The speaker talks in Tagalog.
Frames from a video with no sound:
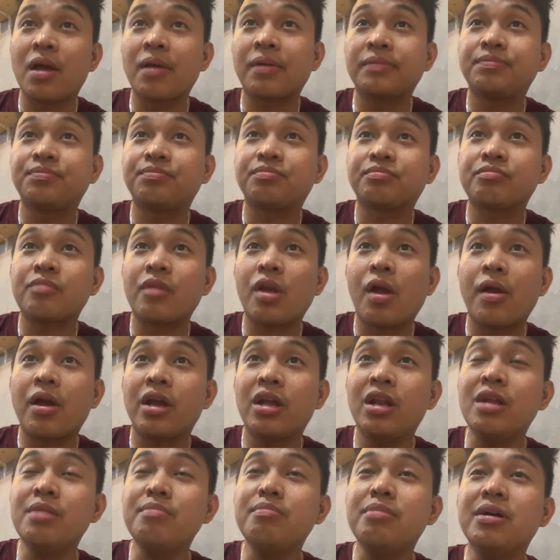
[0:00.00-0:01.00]
Ilang patay?
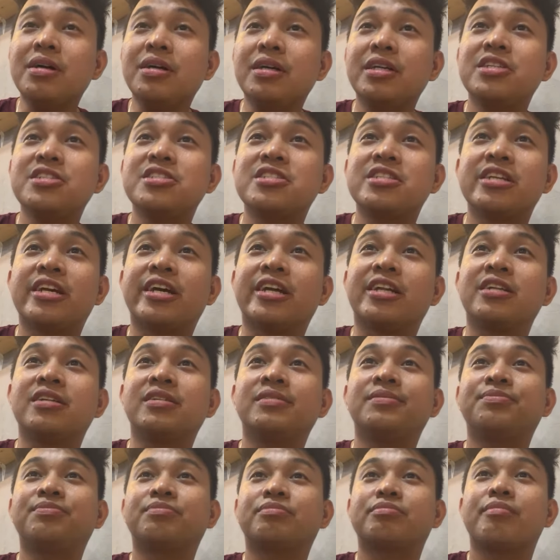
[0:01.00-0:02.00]
Ilan bang inch yan?
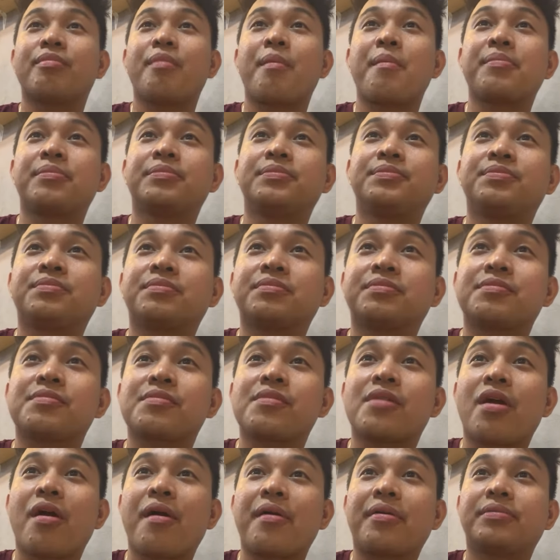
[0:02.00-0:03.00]

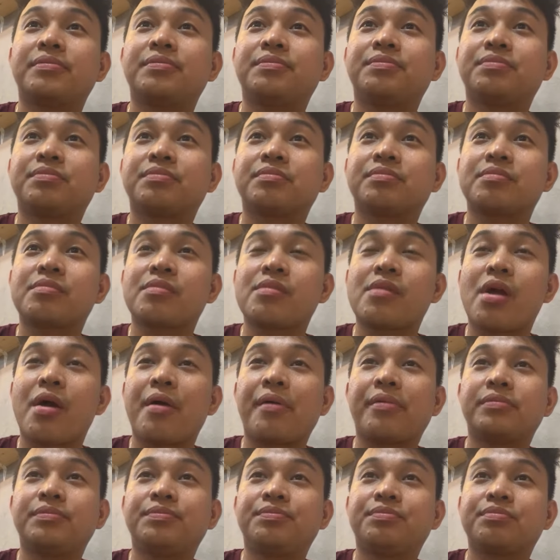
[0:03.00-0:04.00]
72. Ano
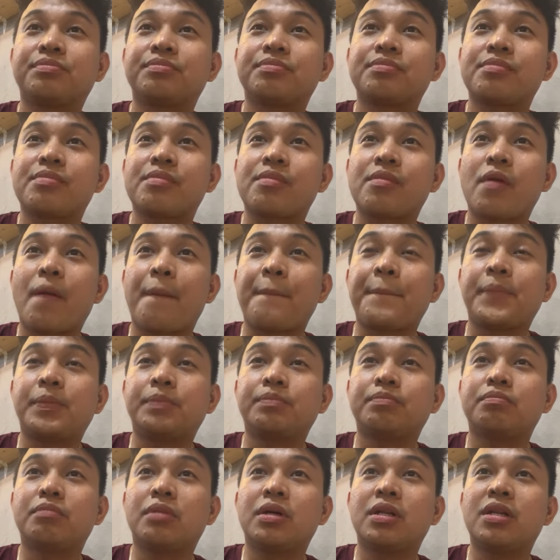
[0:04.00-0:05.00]

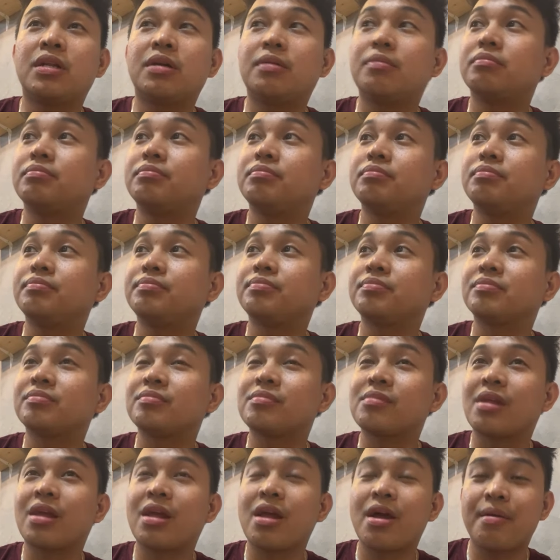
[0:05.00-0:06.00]
Man,
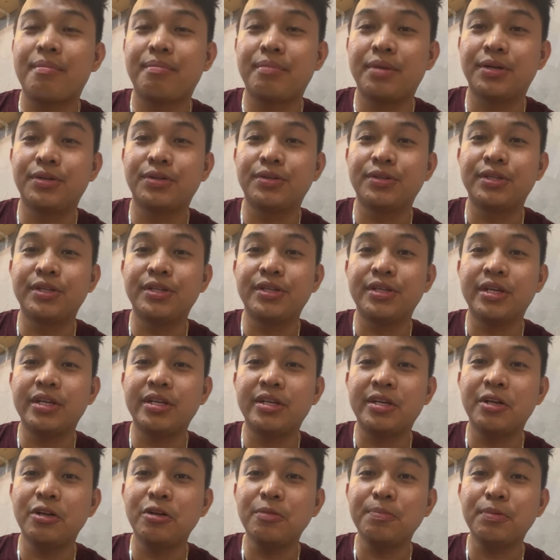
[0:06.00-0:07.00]
mano din yan.
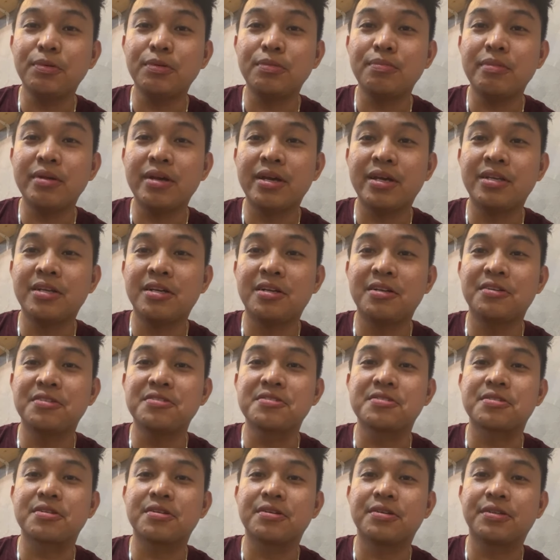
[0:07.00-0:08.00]
Hello po, may Ann Alonso.
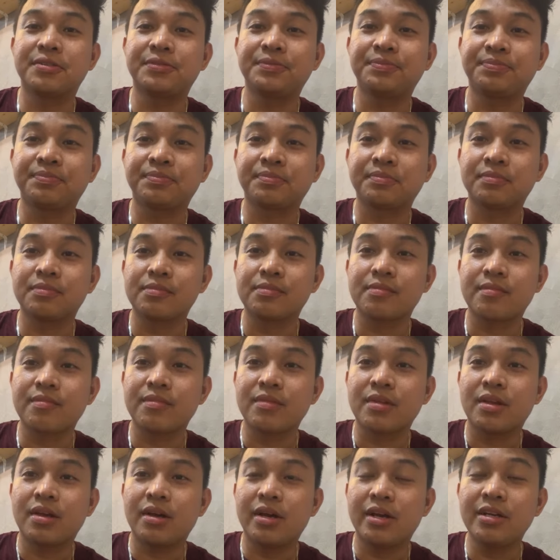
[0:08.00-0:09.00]
Alive si
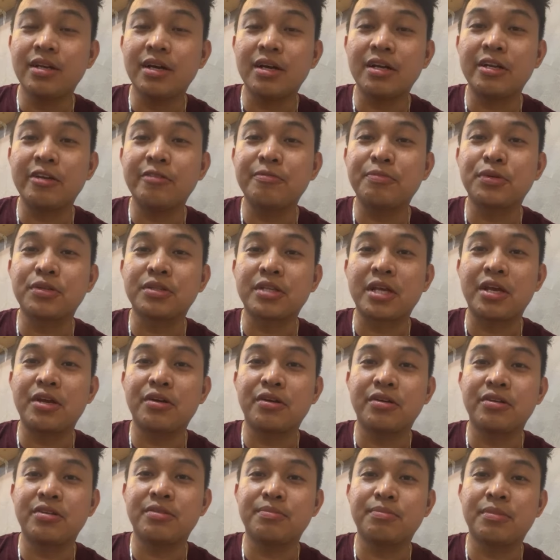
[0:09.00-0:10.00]
Jomal. Pinakalive po tayo
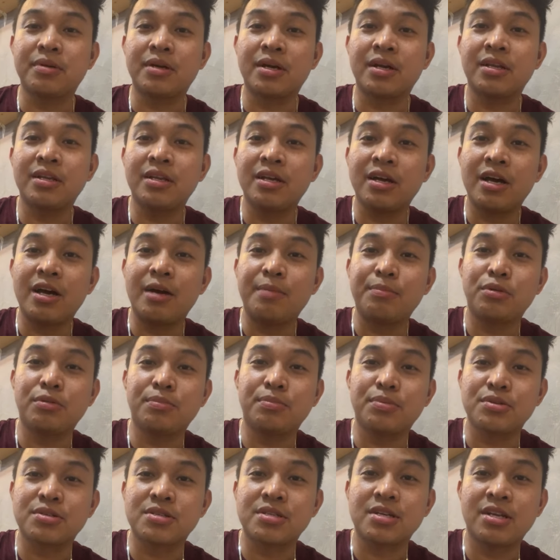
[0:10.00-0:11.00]
ngayon. Magandang hapon
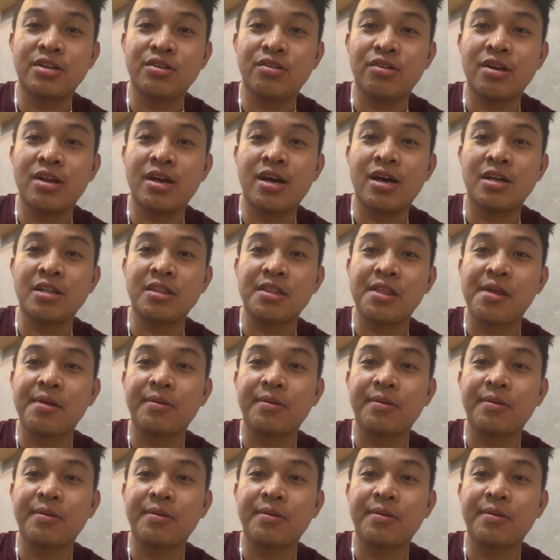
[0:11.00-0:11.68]
po sa inyong lahat.